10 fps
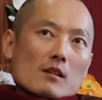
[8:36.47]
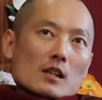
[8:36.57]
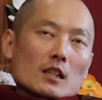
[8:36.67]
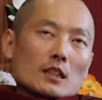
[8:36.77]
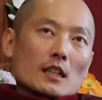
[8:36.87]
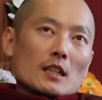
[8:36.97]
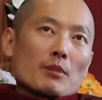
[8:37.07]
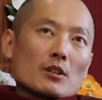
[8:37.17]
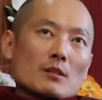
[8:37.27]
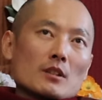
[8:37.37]
그게
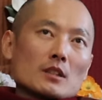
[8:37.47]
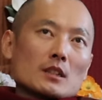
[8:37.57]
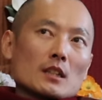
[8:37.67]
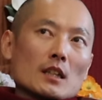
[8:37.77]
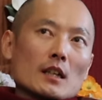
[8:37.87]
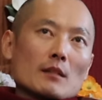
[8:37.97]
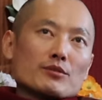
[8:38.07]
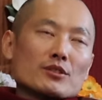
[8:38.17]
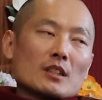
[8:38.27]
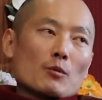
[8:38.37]
깊어지면 그렇게
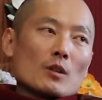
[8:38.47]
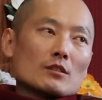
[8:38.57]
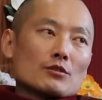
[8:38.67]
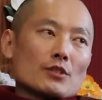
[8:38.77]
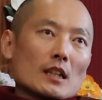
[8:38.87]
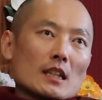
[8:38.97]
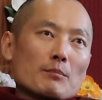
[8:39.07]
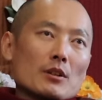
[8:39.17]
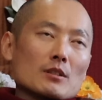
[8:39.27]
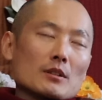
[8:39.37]
붙잡고 하는 수행이
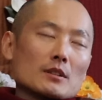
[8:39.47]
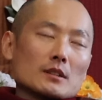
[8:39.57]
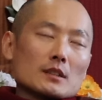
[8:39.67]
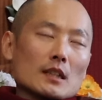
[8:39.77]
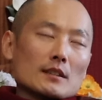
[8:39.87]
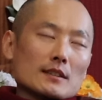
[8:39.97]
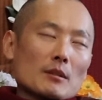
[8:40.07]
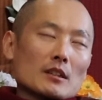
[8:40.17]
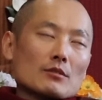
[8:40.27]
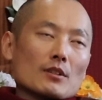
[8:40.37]
깊어지면은 그게 이제
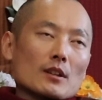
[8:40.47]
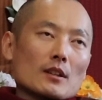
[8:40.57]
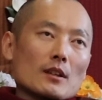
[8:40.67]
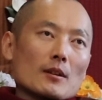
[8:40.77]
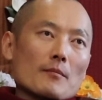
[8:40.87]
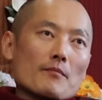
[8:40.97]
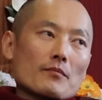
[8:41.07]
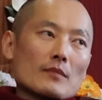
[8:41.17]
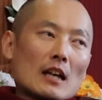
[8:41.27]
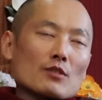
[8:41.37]
사마타 수행인데
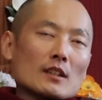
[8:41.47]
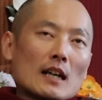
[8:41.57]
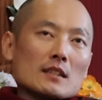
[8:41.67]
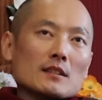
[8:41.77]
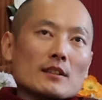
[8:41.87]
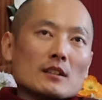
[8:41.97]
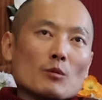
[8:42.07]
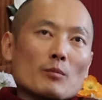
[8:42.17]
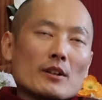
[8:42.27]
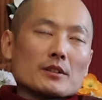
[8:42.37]
나중엔 다른 대상을
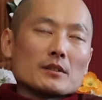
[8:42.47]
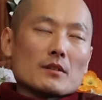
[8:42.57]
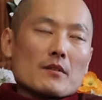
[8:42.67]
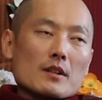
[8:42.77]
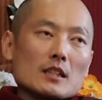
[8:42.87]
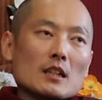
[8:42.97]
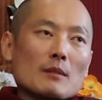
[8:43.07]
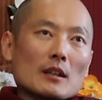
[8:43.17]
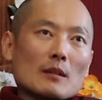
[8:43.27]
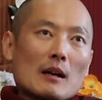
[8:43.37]
못 봐요.
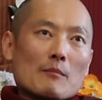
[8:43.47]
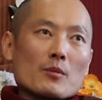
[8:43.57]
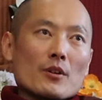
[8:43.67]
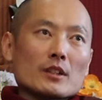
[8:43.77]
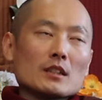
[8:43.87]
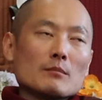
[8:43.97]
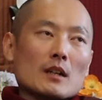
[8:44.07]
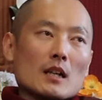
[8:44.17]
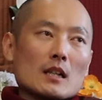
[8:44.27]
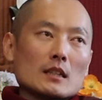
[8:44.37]
그것밖에 안 보여요.
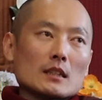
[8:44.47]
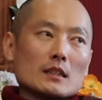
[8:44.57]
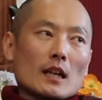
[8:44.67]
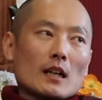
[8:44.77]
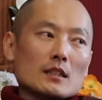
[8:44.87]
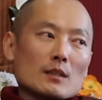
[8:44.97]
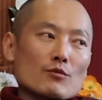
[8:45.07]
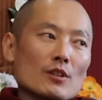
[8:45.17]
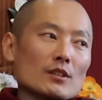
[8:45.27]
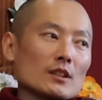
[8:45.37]
그것만. 그 내가
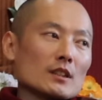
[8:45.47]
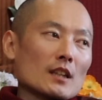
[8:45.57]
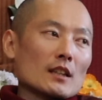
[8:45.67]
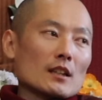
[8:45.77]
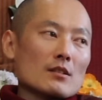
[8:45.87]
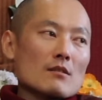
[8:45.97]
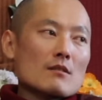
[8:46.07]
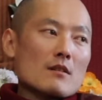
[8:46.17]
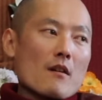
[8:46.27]
집중했던 그 대상이죠.